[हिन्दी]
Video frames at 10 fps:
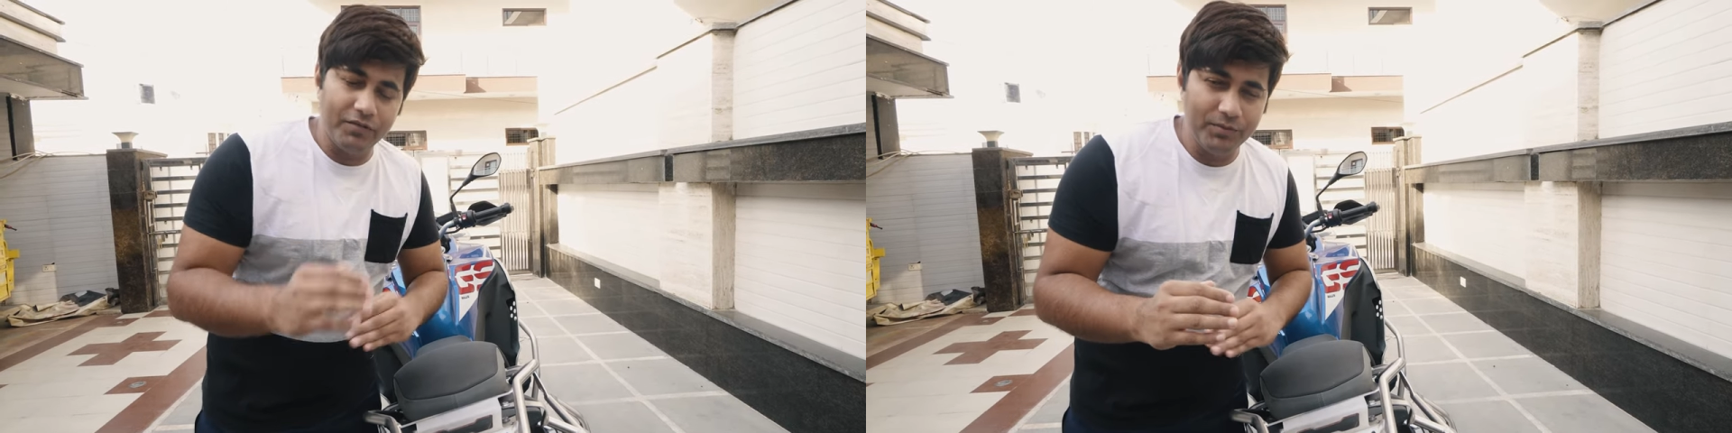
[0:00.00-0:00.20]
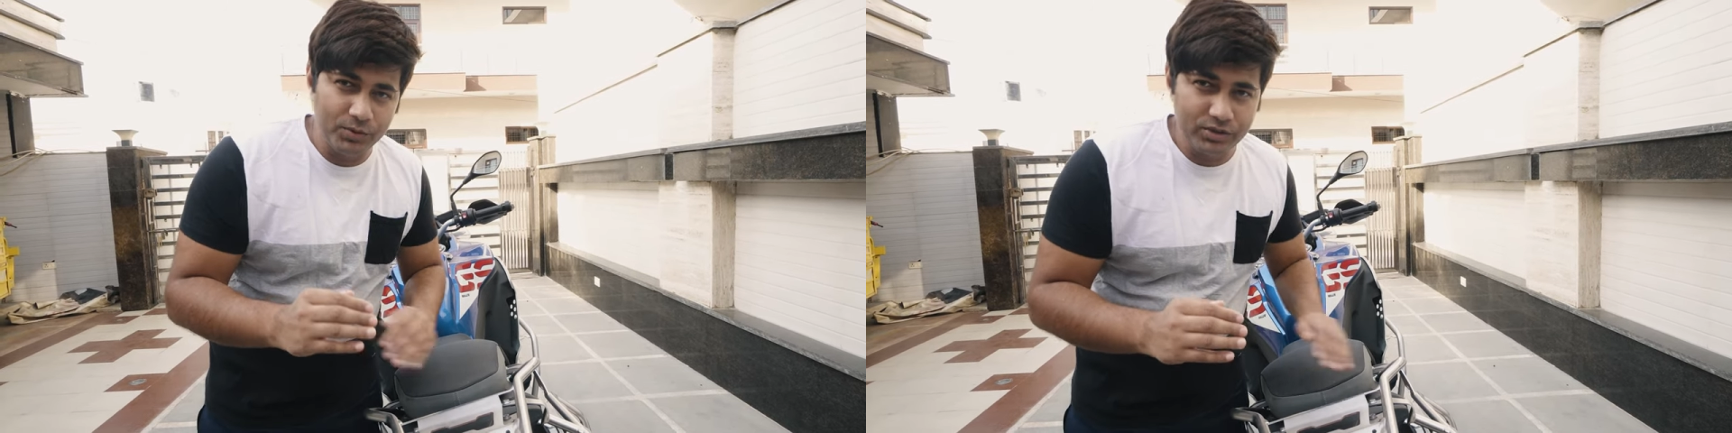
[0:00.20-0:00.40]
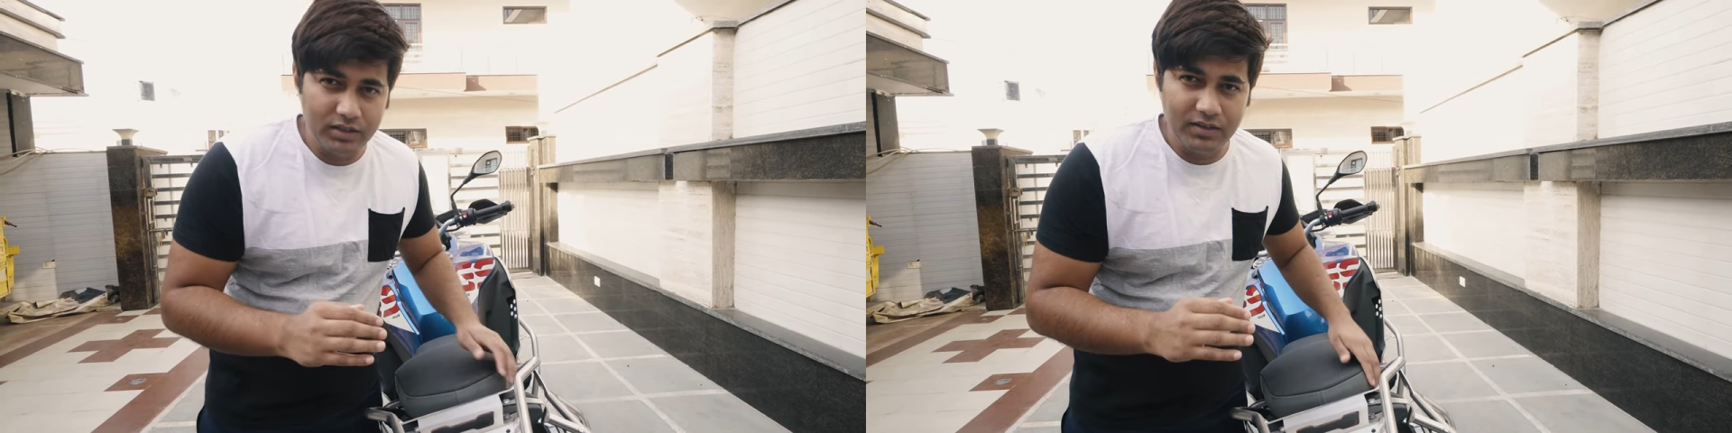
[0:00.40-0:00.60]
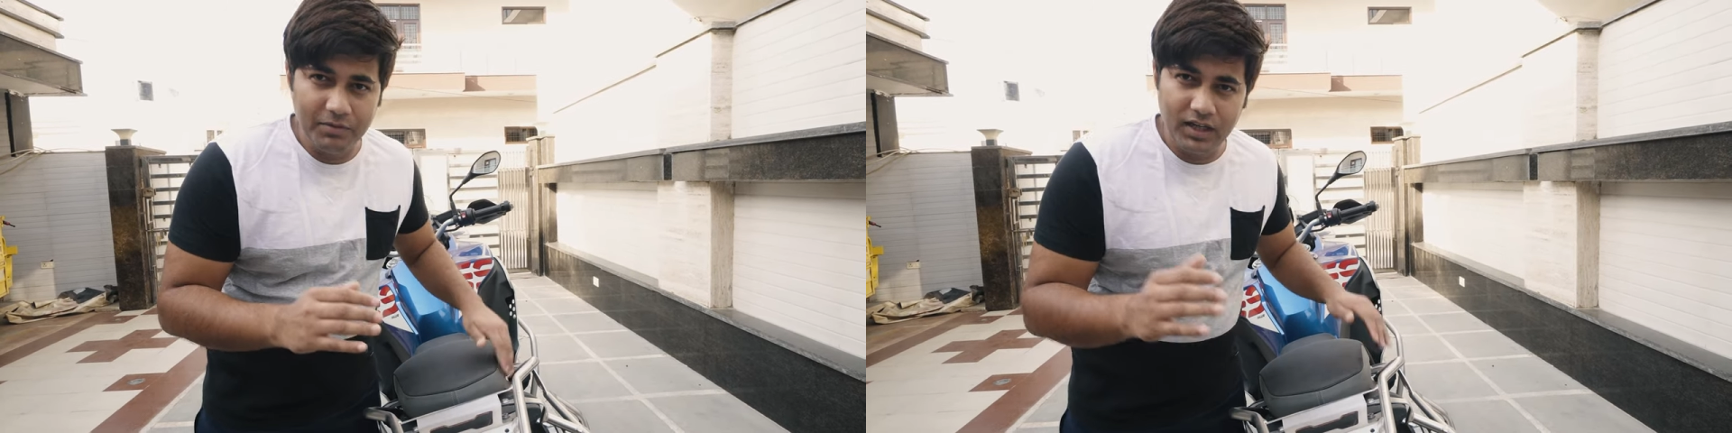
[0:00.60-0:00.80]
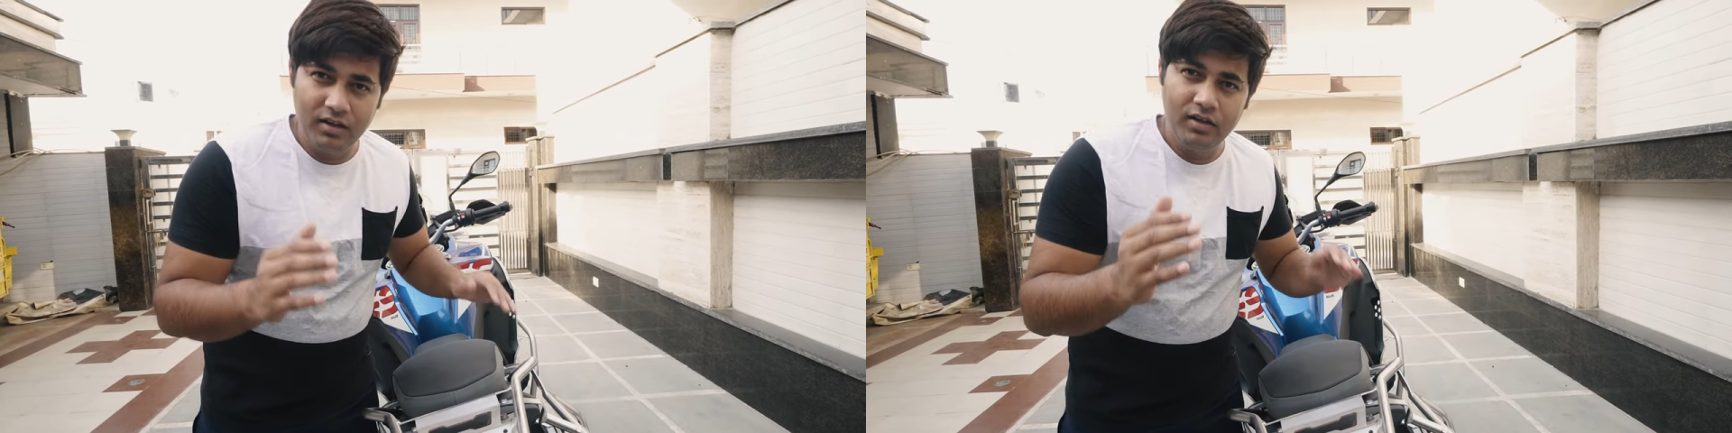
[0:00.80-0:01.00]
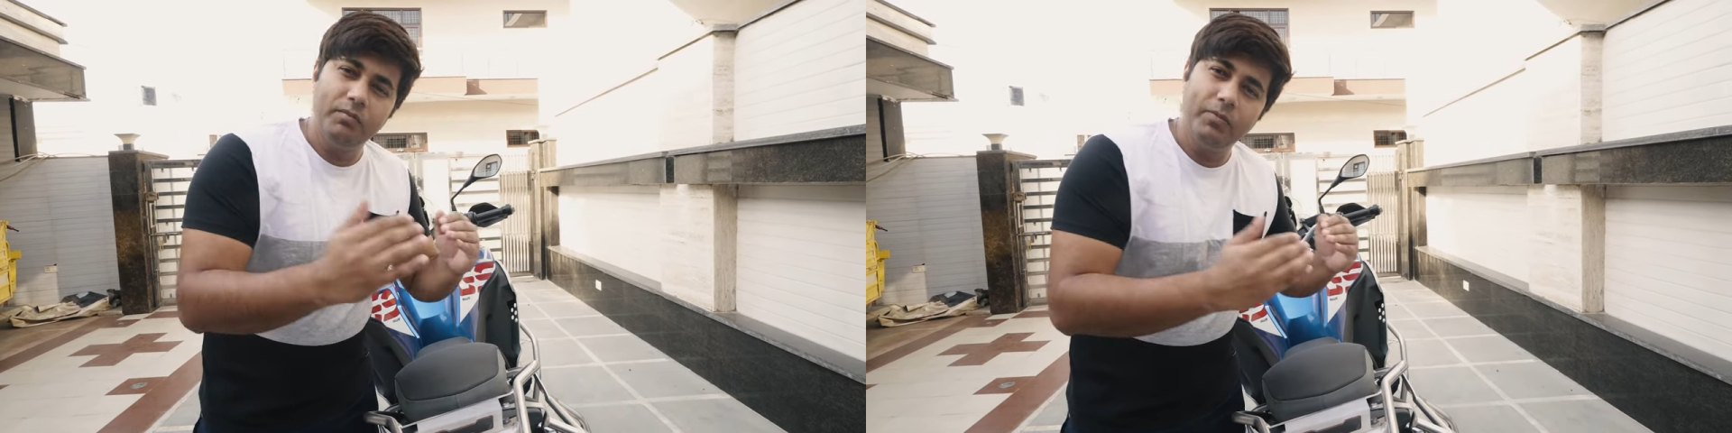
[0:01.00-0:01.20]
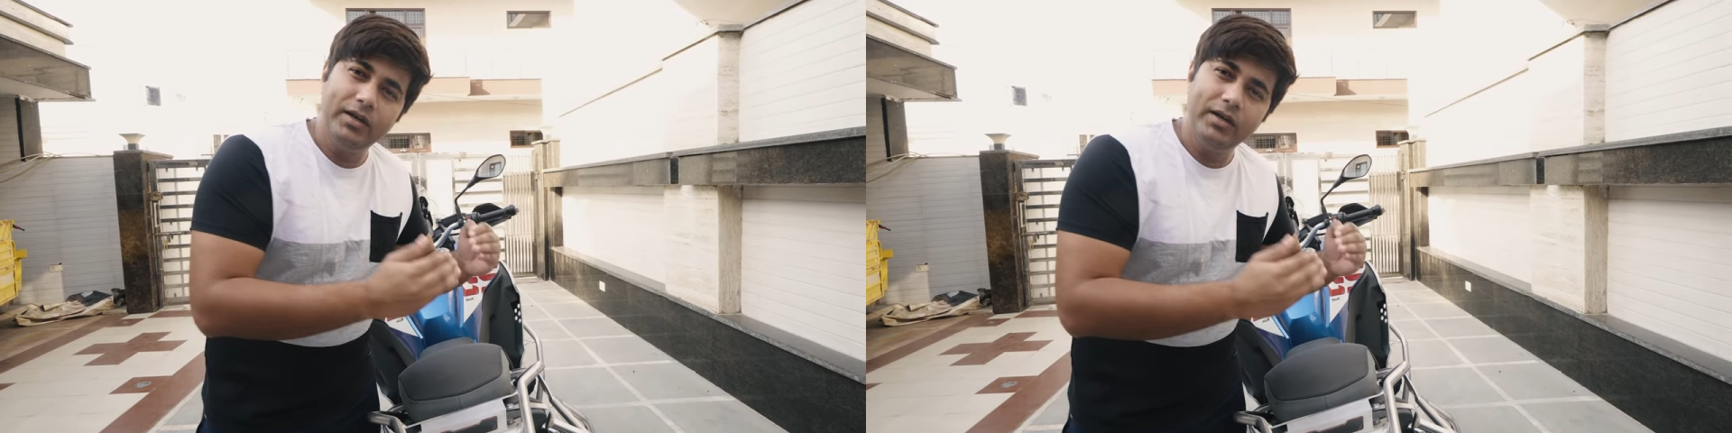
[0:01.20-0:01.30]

काफ़ी मुश्किल से मिला कि मैं